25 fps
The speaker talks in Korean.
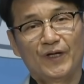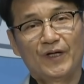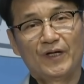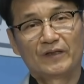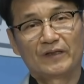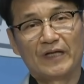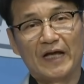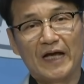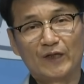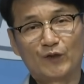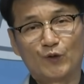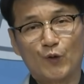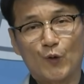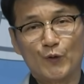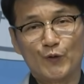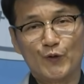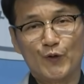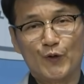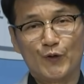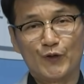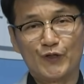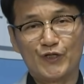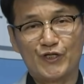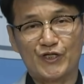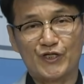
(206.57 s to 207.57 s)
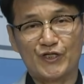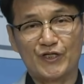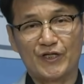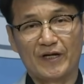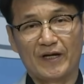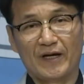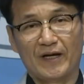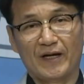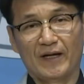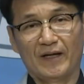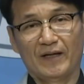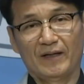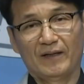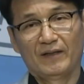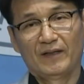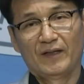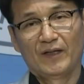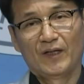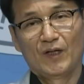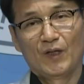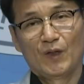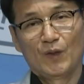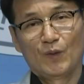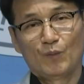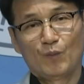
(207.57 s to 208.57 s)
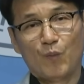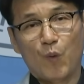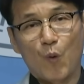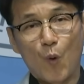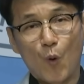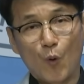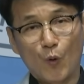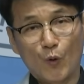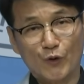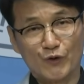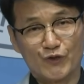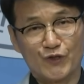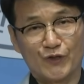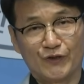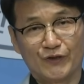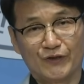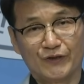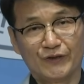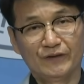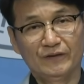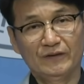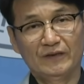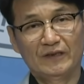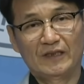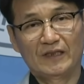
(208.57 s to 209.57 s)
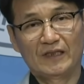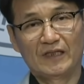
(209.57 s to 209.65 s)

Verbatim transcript: 대통령실의 보고서는